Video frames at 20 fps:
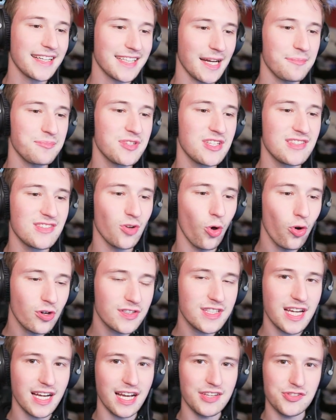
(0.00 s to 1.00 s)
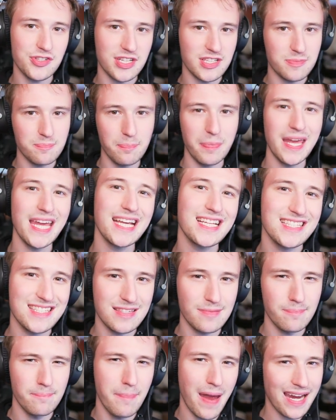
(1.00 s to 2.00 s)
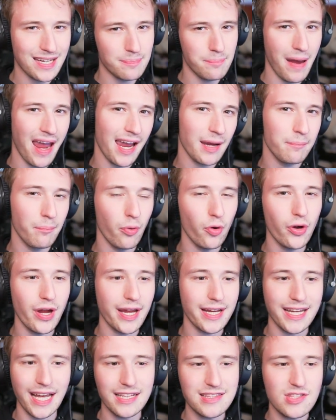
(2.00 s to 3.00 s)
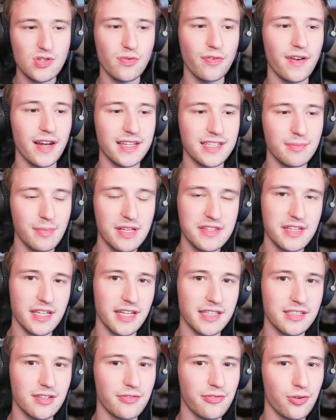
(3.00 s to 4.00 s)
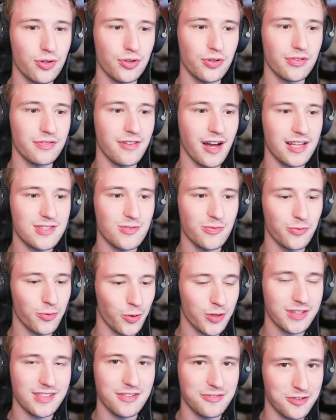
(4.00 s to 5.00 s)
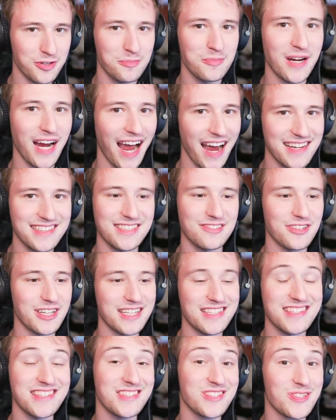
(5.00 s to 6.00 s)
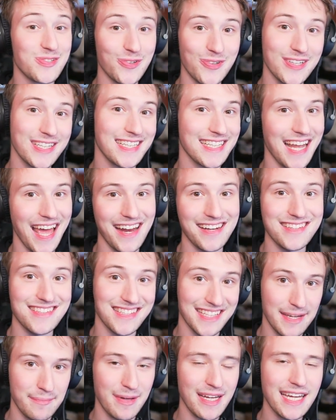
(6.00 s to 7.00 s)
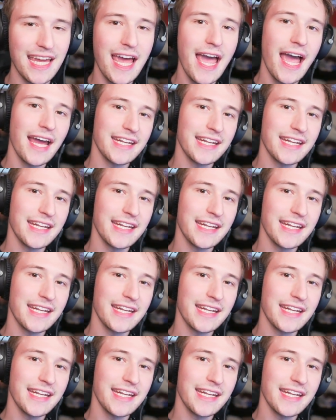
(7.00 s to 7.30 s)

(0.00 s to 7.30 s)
Ich habe diesen Rucksack, also das Pix Backpack Projekt, ganz zufällig im Internet gefunden und war sofort davon begeistert, weil das ist so ein kleines Gimmick.